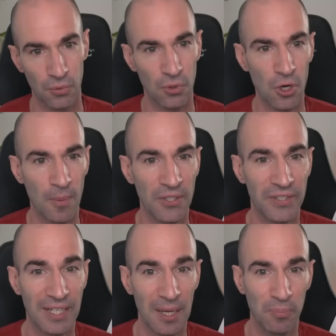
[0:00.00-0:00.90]
Donc on
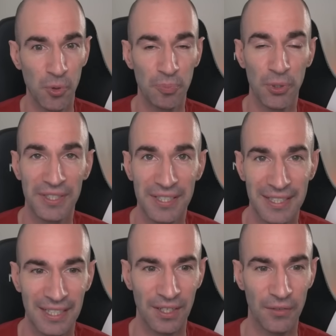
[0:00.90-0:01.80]
commence avec la plus
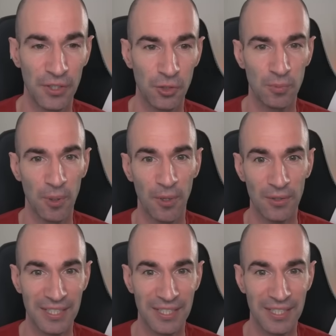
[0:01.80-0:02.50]
petite carte graphique du moment,